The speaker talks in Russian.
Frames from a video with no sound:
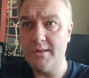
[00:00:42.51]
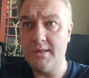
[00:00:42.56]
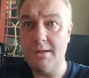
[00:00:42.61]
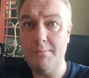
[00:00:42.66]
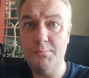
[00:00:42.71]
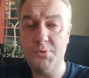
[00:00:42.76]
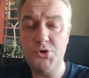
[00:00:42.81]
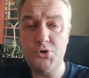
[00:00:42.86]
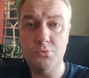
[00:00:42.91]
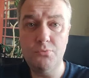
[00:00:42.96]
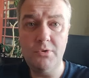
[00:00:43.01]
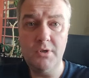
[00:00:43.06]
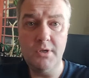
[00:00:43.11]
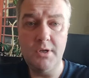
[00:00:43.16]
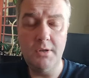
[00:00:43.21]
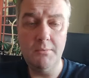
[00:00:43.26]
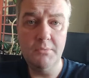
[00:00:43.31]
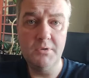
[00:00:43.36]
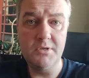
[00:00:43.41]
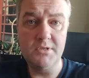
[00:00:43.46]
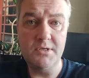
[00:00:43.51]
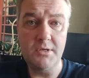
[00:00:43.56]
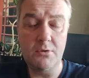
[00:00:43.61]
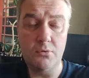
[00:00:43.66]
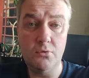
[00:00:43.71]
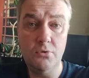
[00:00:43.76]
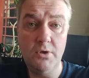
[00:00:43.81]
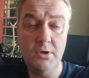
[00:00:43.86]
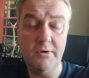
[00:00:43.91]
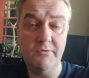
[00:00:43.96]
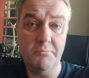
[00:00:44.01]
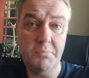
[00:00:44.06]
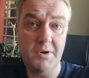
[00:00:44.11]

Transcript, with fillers: там почему-то не было сотрудников